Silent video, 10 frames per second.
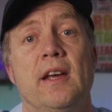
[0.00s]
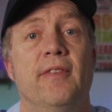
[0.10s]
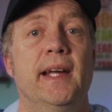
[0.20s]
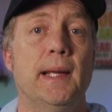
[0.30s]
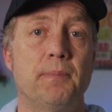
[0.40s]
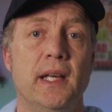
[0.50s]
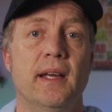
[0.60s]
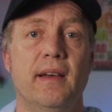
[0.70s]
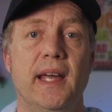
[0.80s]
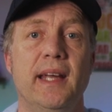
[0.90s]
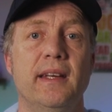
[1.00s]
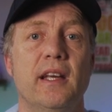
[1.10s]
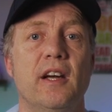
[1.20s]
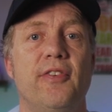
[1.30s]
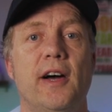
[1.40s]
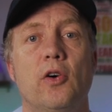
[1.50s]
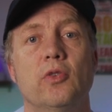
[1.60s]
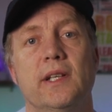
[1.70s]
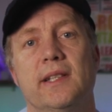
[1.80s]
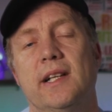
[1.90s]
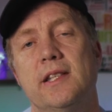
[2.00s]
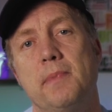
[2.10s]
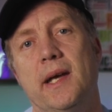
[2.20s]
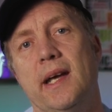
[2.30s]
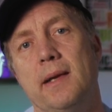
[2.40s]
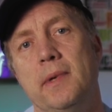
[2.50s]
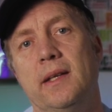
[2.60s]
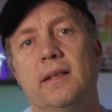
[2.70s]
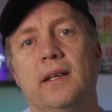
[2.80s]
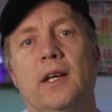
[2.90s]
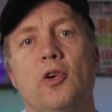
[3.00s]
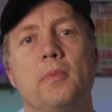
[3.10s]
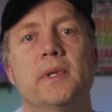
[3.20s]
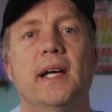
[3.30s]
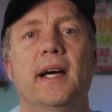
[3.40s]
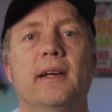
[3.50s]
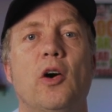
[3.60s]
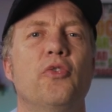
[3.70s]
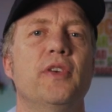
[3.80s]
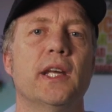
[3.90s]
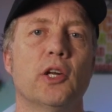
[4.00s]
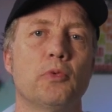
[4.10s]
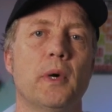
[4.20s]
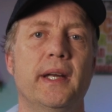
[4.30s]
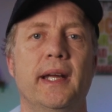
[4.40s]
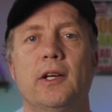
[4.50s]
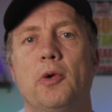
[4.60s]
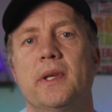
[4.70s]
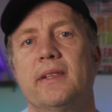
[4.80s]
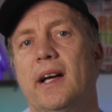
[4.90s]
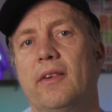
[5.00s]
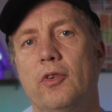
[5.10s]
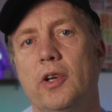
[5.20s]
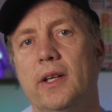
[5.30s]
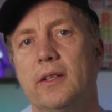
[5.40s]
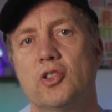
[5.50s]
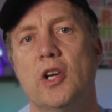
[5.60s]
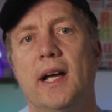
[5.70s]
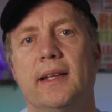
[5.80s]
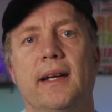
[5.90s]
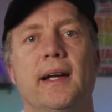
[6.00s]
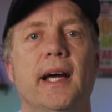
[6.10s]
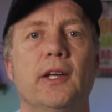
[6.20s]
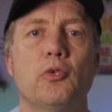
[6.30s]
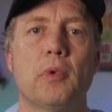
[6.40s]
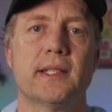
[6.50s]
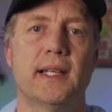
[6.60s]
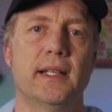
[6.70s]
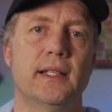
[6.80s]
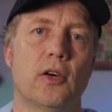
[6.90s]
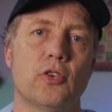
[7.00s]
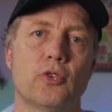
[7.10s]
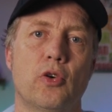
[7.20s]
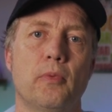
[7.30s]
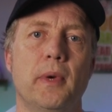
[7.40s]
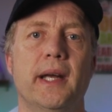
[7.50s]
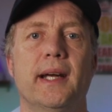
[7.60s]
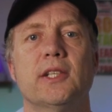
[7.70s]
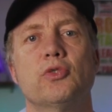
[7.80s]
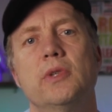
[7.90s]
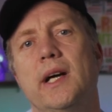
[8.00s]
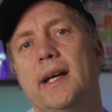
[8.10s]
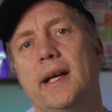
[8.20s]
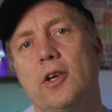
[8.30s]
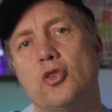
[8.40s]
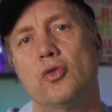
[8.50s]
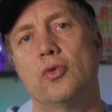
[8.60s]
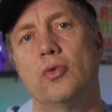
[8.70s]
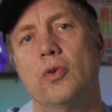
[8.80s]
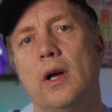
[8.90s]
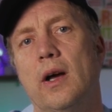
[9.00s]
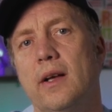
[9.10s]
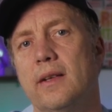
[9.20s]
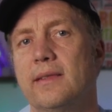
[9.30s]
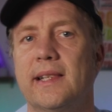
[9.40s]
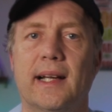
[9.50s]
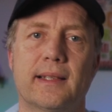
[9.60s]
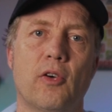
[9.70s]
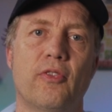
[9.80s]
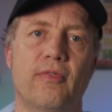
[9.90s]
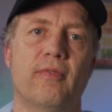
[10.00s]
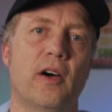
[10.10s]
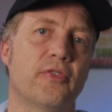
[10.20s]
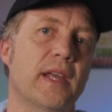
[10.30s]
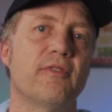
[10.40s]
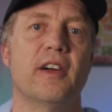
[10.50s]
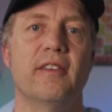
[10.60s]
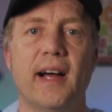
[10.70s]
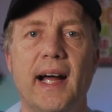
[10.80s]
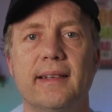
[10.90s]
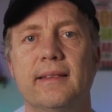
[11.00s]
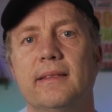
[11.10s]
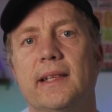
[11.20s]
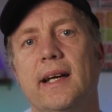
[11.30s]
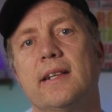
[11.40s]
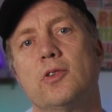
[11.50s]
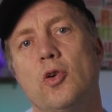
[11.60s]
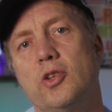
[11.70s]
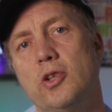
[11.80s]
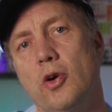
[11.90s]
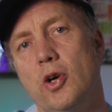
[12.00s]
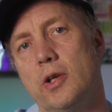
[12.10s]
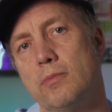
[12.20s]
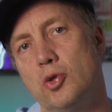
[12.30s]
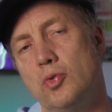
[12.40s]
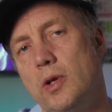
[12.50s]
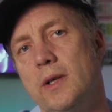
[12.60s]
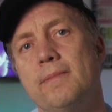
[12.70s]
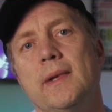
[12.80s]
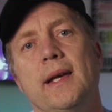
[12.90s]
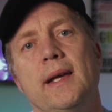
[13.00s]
Vielleicht habt ihr ähnliche Erfahrungen, dann teilt es mir gerne mit in den Kommentaren, auch wie ihr darüber denkt, ob ihr sagen würdet, schlag da ein Ei drüber, zahl die 1000 Euro mehr, dann hast du die Anlage schon oder sagt auf, auf jeden Fall warten, dann hast du auch die neueren Module.